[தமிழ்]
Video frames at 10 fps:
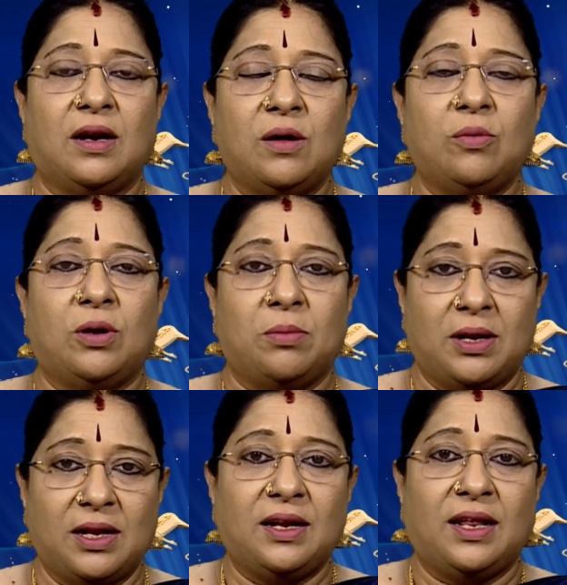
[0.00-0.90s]
நல்ல ஒரு
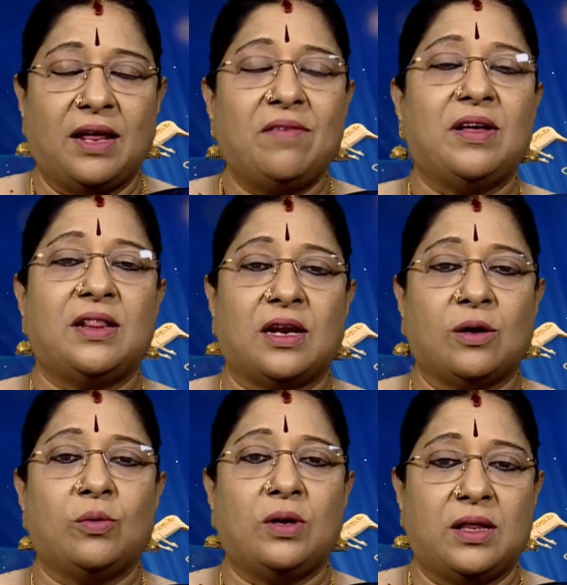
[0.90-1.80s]
மன நிறைவை
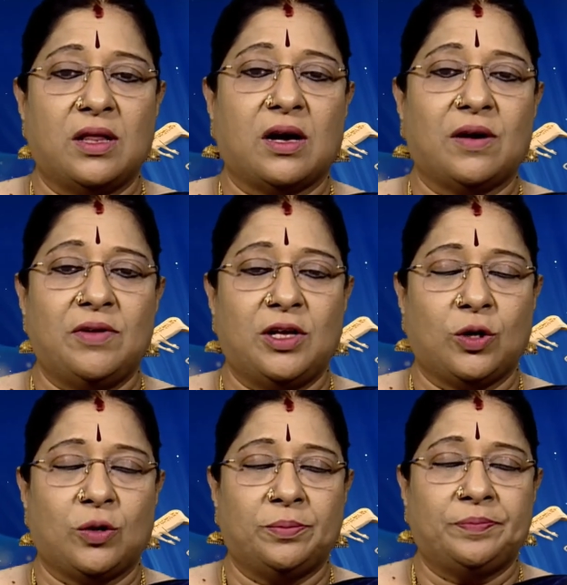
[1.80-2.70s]
தரக்கூடியதாகவே
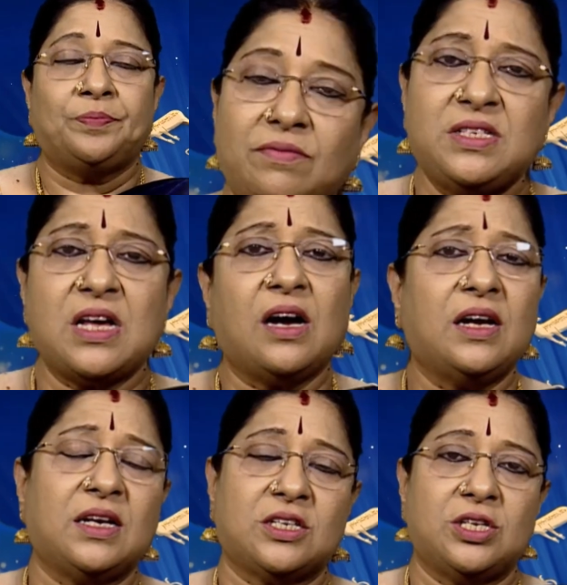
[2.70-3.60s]
இருக்கும்
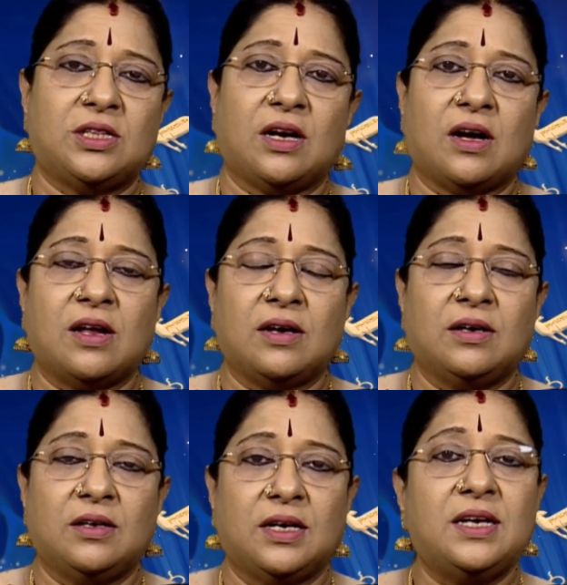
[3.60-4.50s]
விசாக
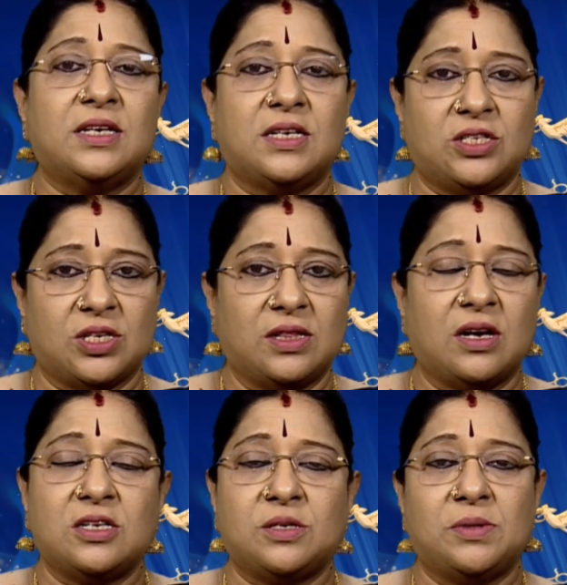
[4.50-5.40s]
நட்சத்திரக்காரர்களுக்கு இன்று
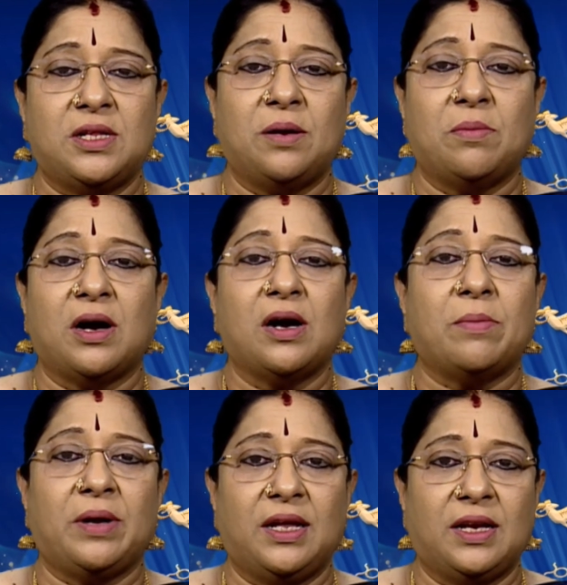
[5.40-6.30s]
சந்திராஷ்டம தினமாக
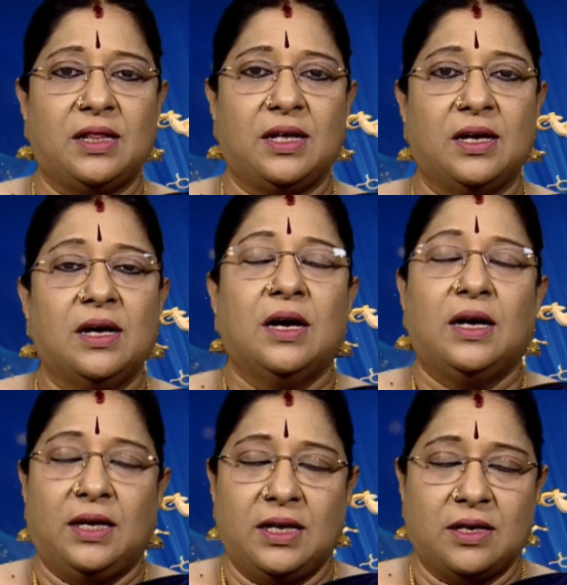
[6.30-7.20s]
அமைகிறது
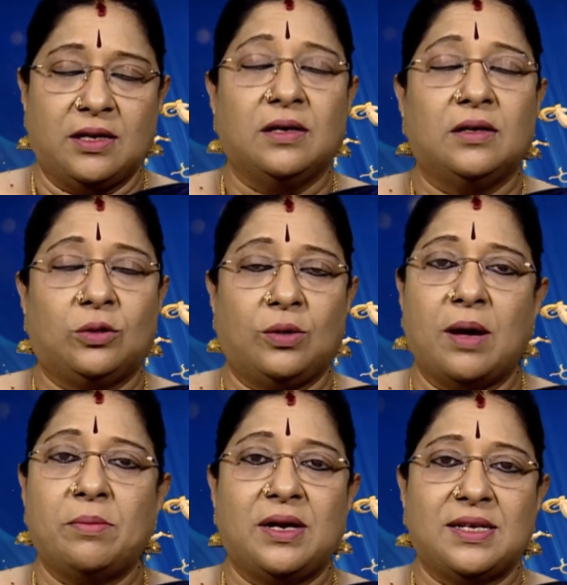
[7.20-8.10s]
இன்று
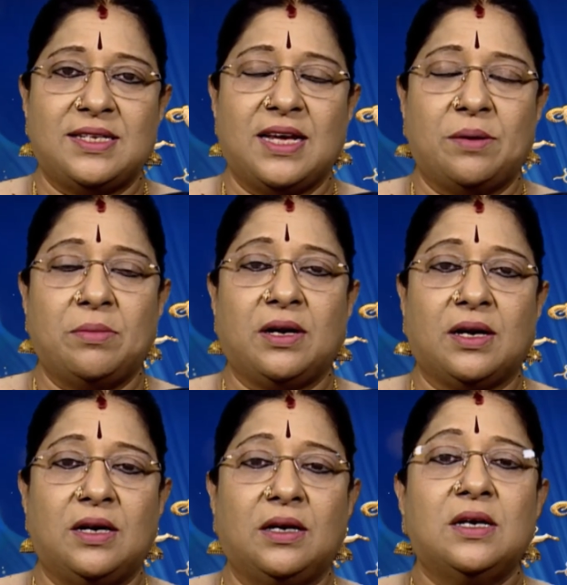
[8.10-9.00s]
துலாம் ராசி
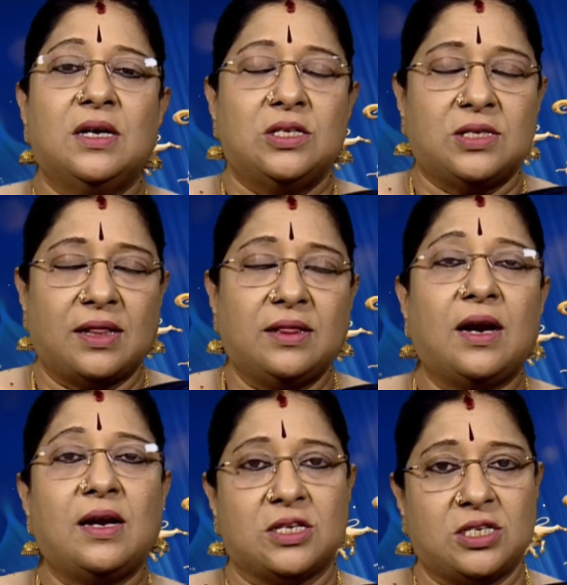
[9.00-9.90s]
அன்பர்கள்
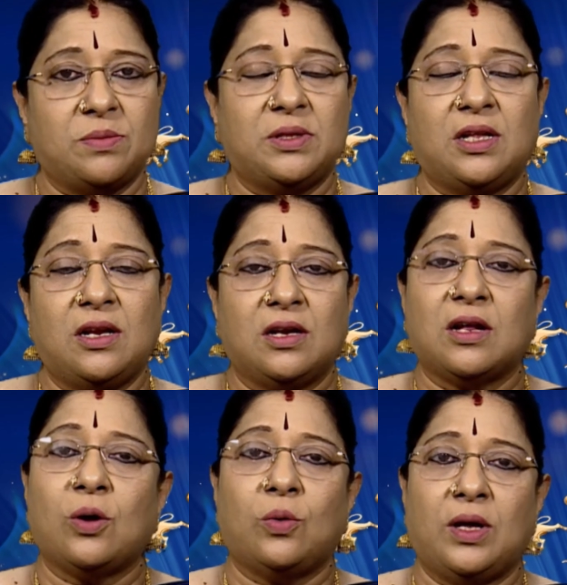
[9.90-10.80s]
சந்திரன் அஷ்டமத்தில்
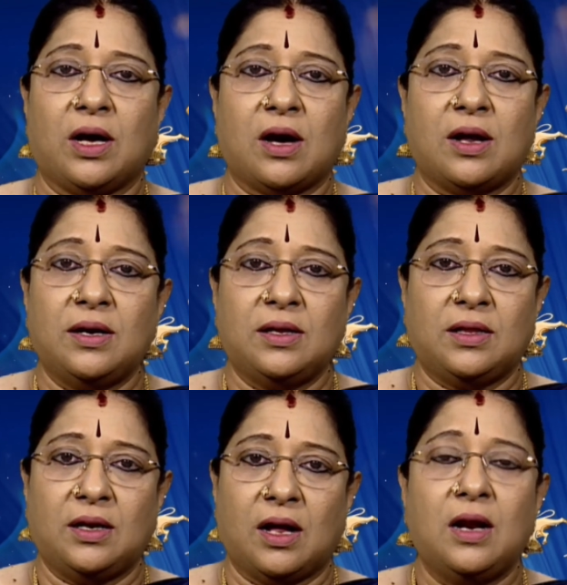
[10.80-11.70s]
இருக்கக்கூடிய
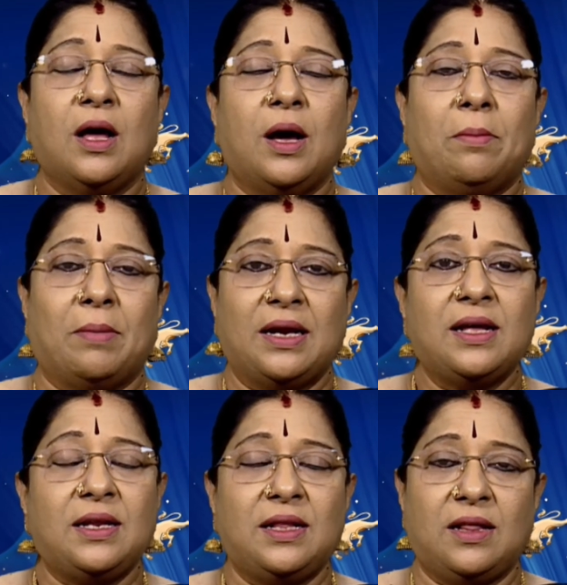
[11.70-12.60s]
காரணத்தினால்
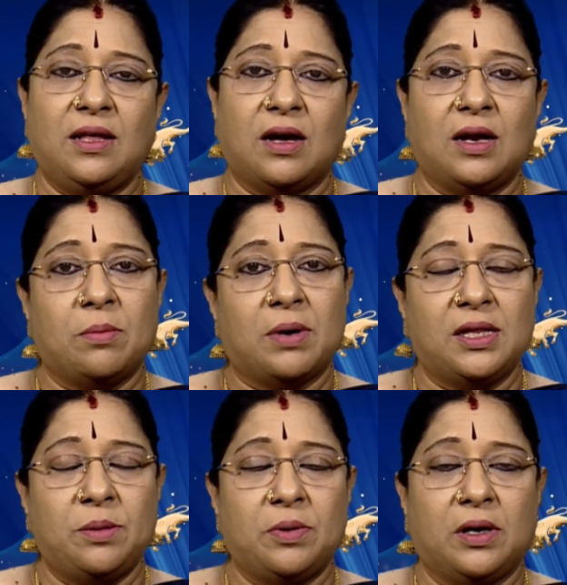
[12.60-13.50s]
மன ரீதியான
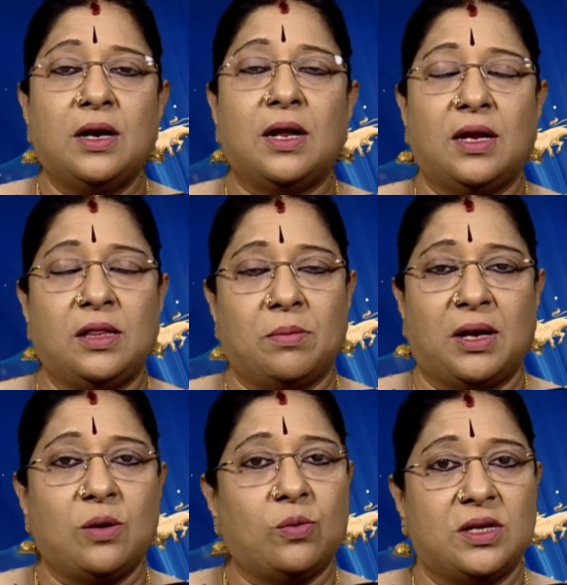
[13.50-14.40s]
பாதிப்புகள் அல்லது
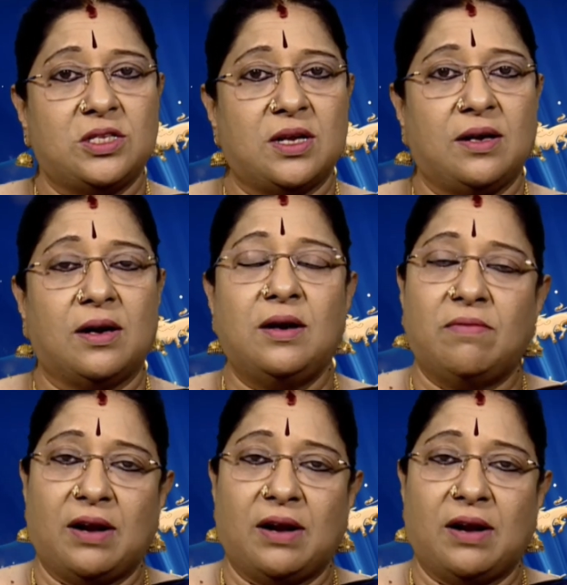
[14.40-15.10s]
மன உளைச்சல்கள்